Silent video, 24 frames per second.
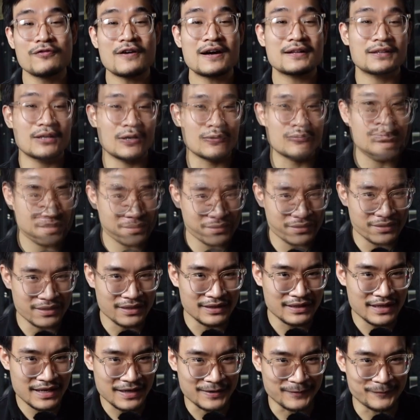phát thông các thanh
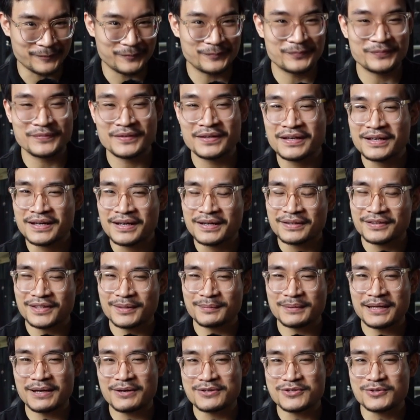niên nhá. Tiếp
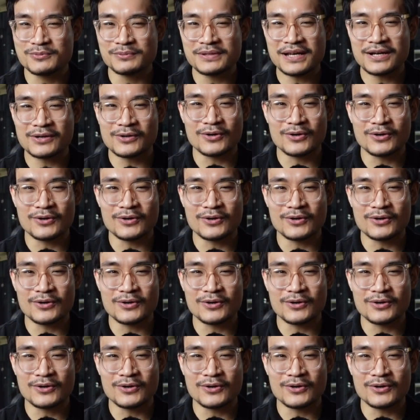theo là chúng ta